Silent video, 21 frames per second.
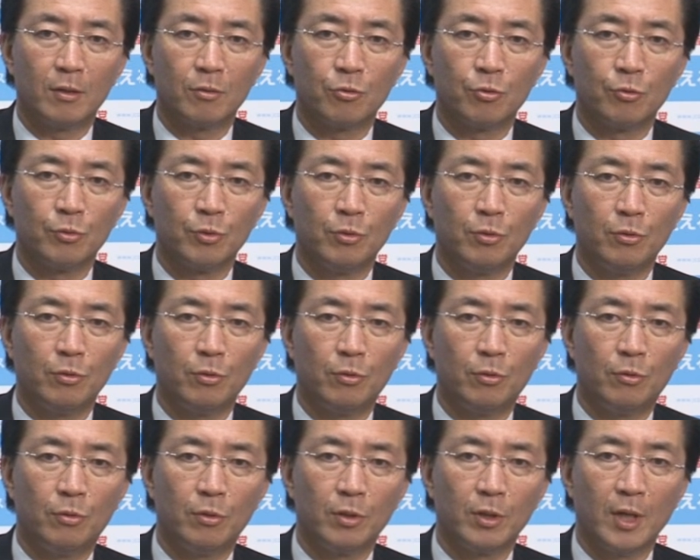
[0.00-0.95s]
その
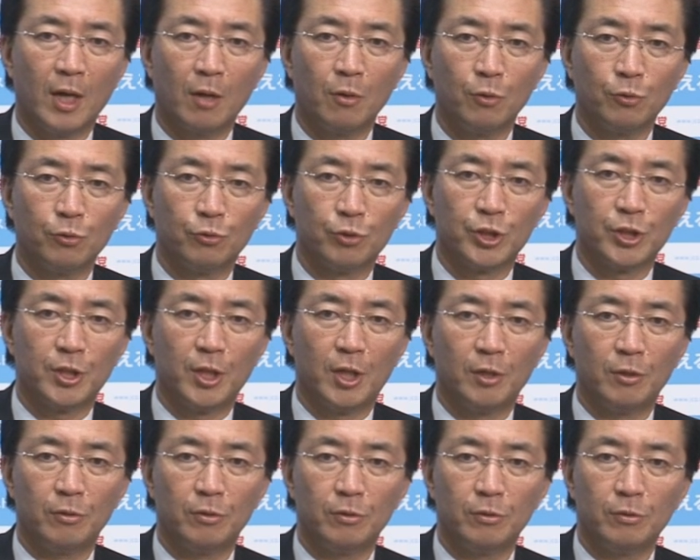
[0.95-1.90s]
やろうとし
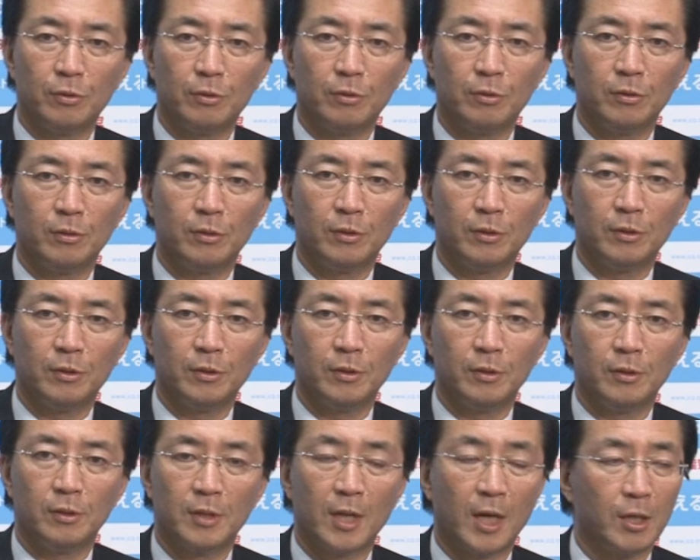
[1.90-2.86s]
ている
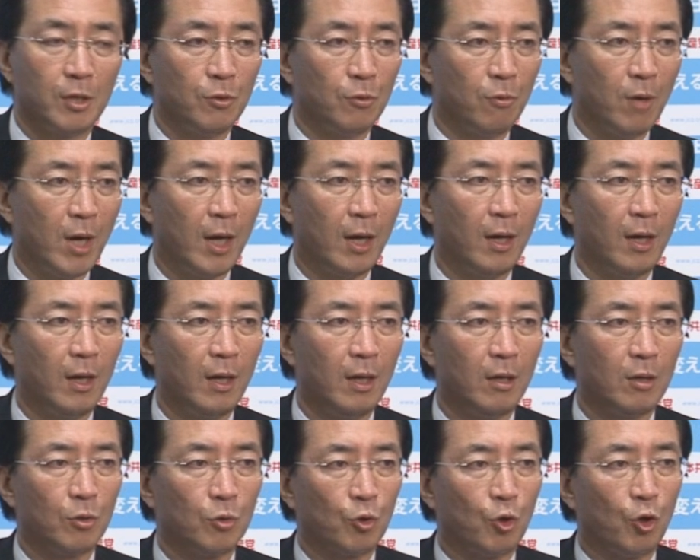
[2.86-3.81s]
内容は、
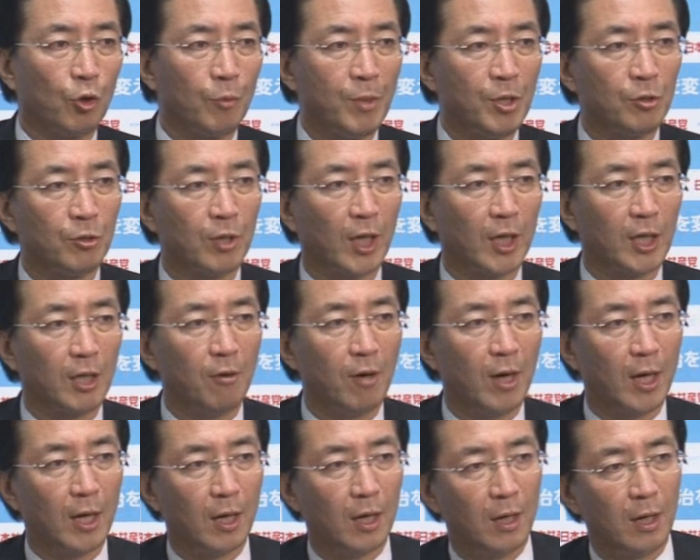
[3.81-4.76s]
国民の中で
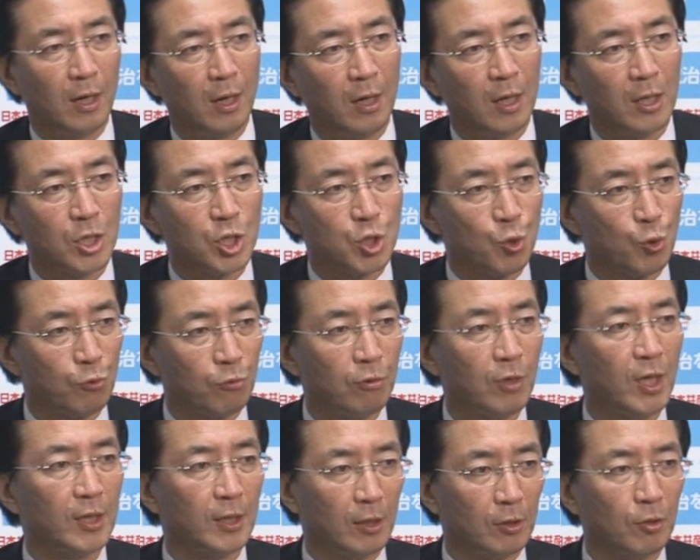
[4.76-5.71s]
は少
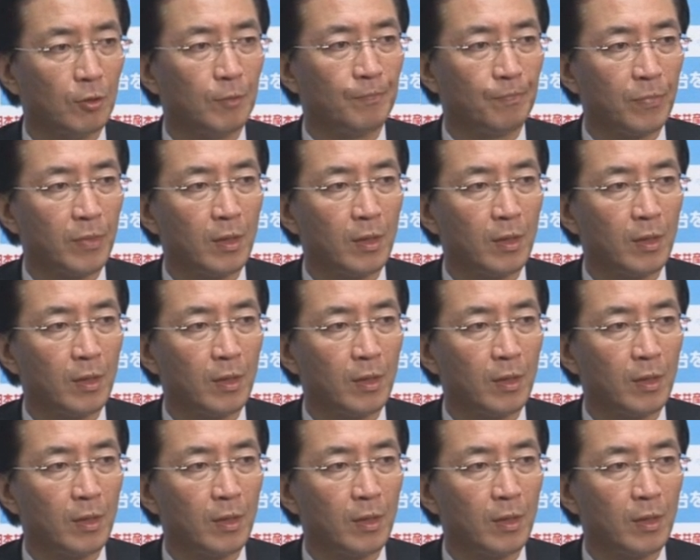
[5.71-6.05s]
数派だと、